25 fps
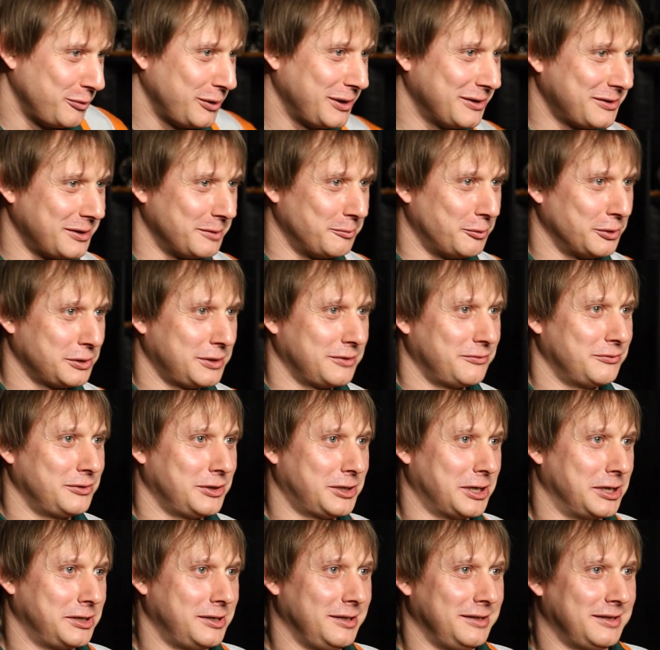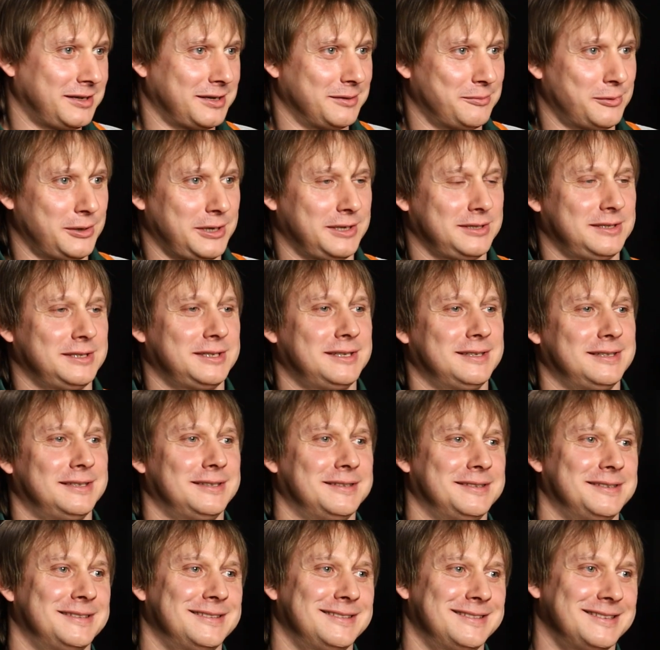умеют работать в дыхательных аппаратах.
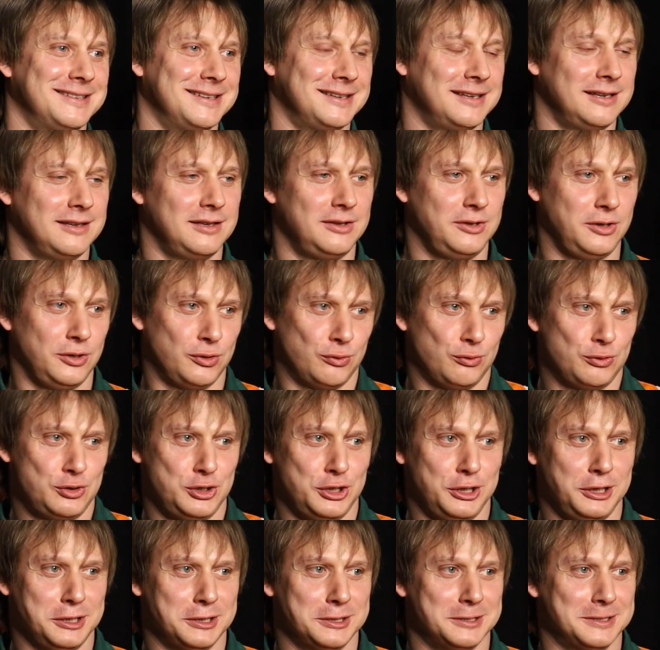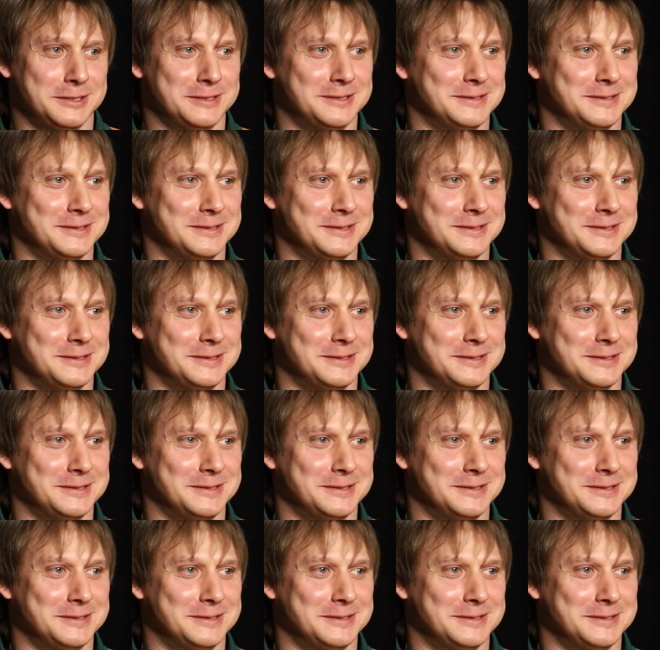Не научили.